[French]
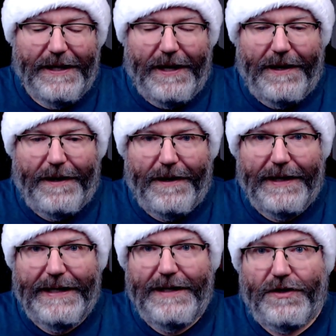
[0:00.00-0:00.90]
Euh,
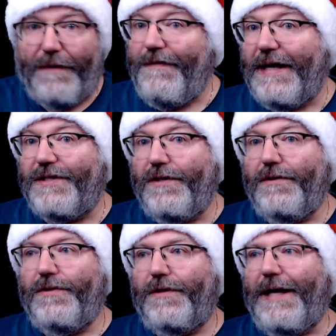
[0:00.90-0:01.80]
et Tom Vassell
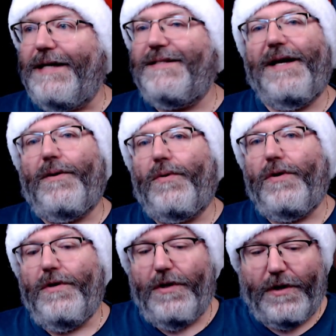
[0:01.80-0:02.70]
de Dice
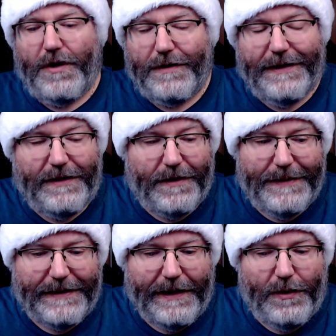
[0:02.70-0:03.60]
Tower l'a coté comme
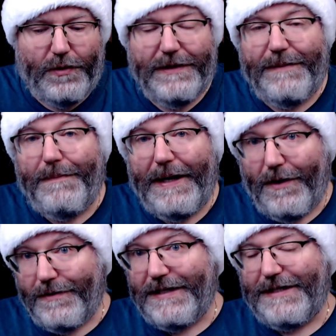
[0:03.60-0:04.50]
étant une des
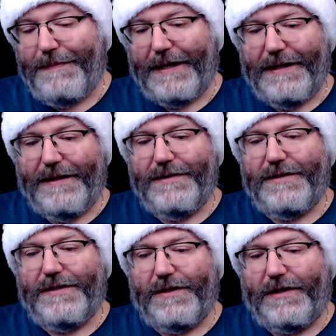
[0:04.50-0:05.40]
meilleures expériences